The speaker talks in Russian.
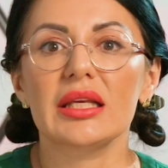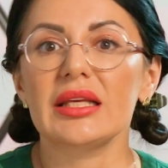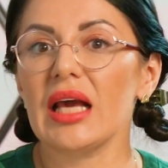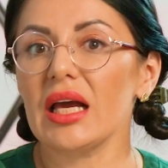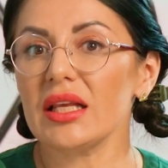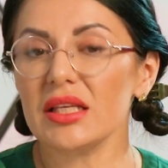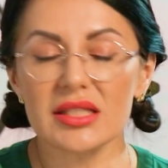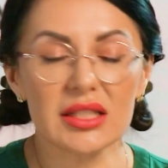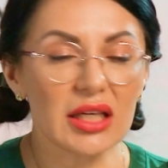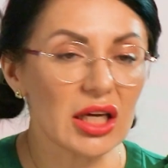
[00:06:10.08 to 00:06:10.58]

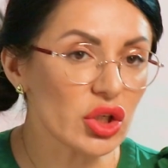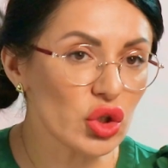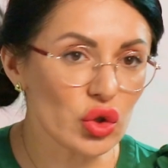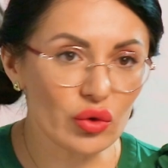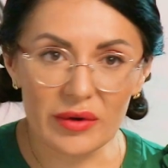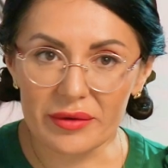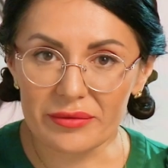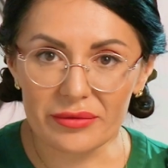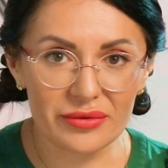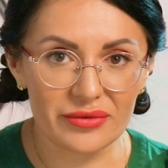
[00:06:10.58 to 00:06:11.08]
Я не
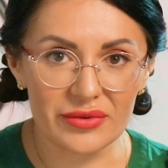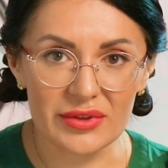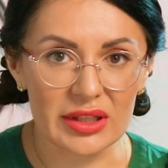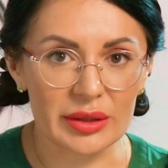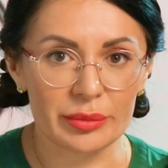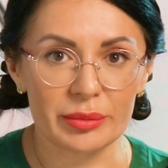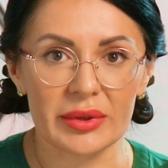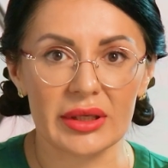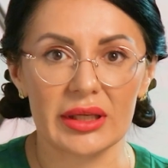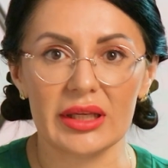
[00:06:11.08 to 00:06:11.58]
скажу вам
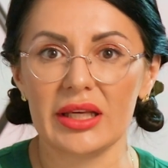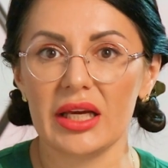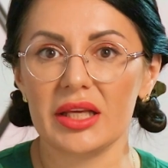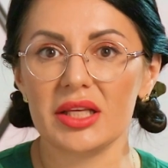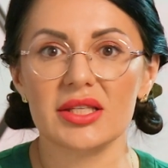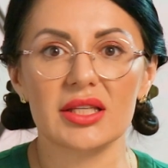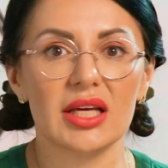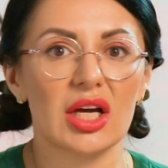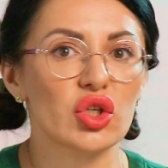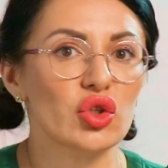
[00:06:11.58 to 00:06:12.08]
фирмы, я
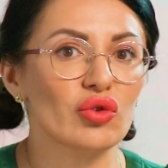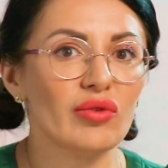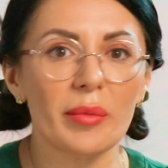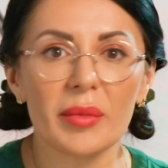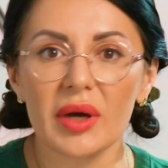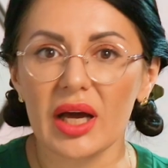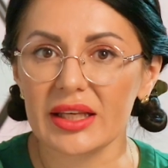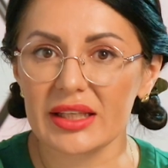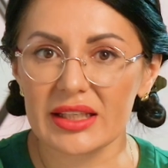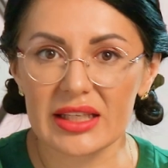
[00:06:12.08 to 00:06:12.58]
не скажу
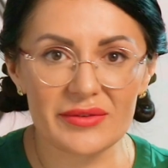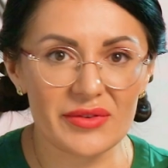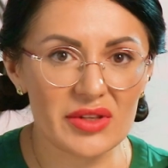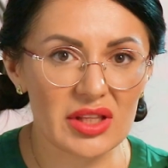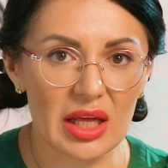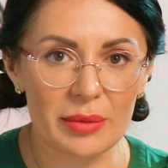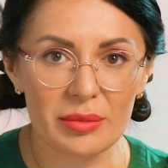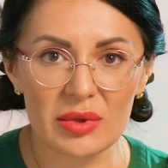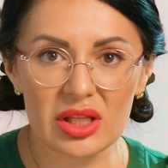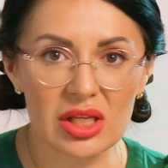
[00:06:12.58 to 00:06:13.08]
вам, какие
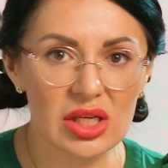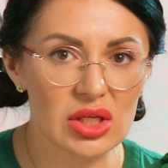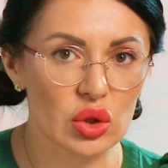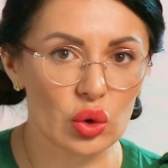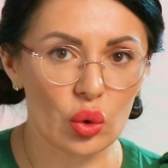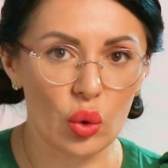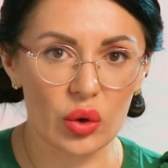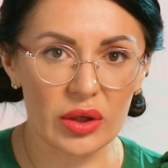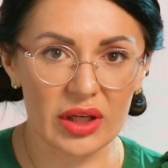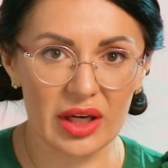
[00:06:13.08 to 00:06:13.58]
витамины и
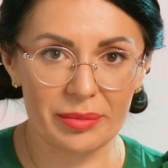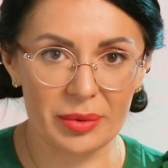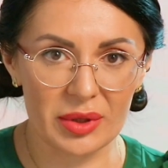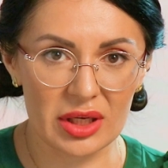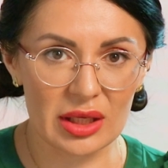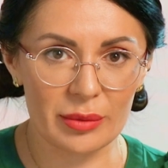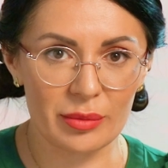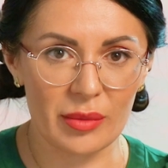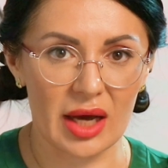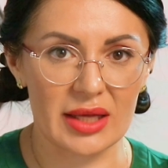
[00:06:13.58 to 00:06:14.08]
сколько
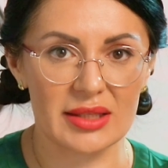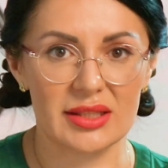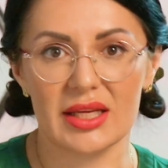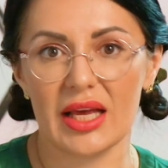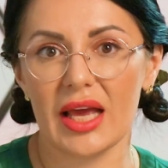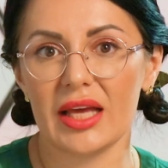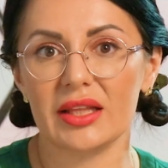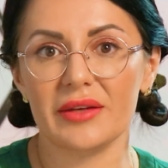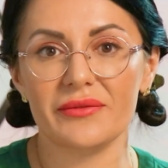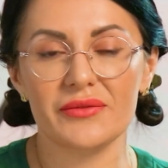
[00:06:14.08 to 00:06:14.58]
принимать.
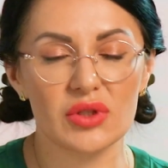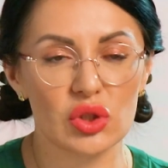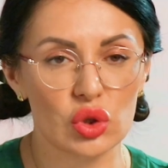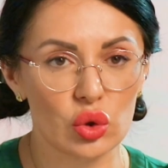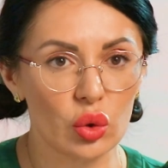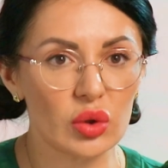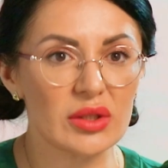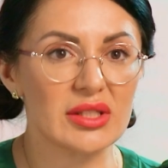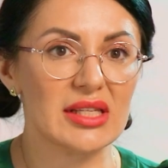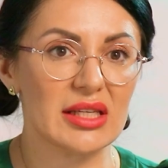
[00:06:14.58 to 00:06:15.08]
Это
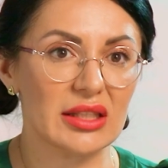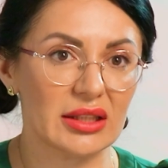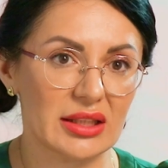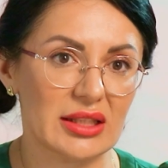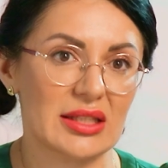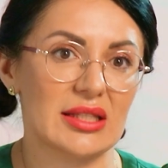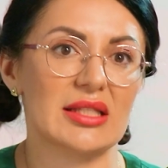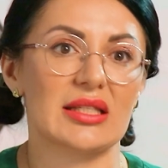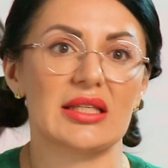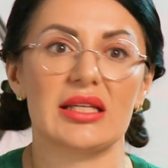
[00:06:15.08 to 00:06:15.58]
все
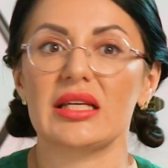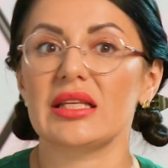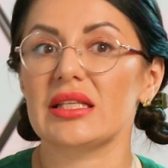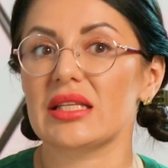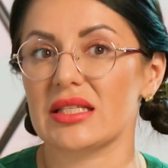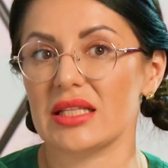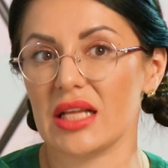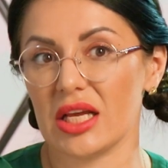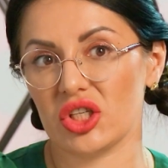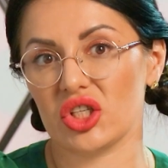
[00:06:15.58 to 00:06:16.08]
делается и
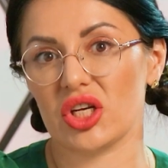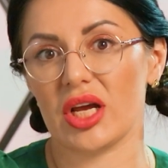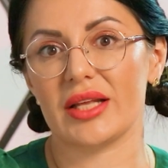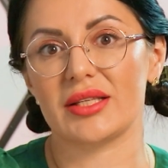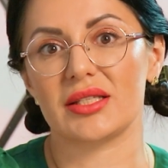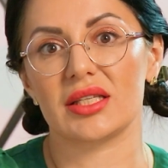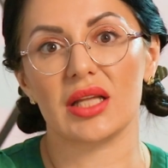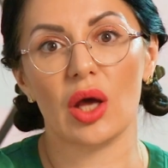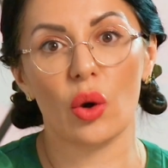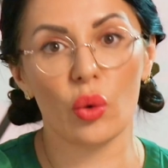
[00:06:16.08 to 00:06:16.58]

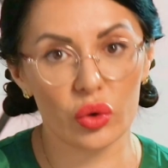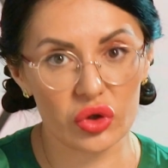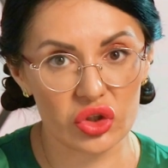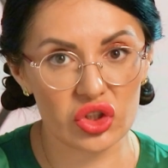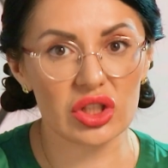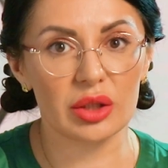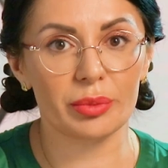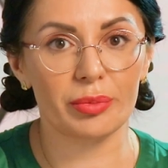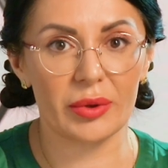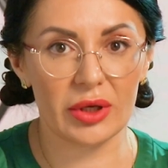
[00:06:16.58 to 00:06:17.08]
назначается на
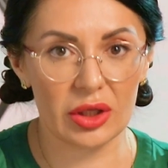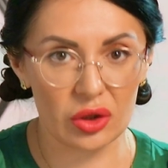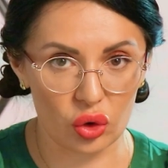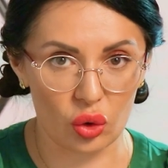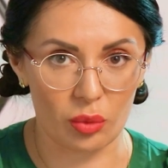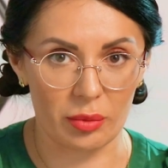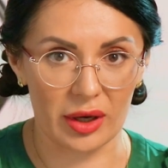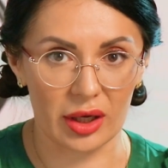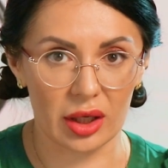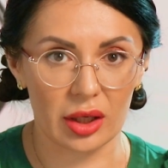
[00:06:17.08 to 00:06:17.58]
очных
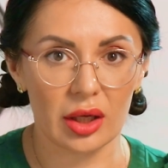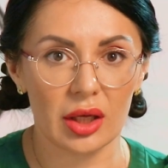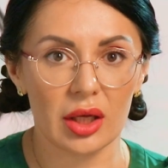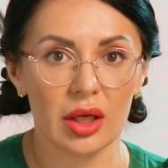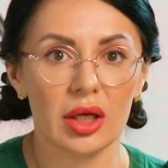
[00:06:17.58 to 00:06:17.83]
приемах.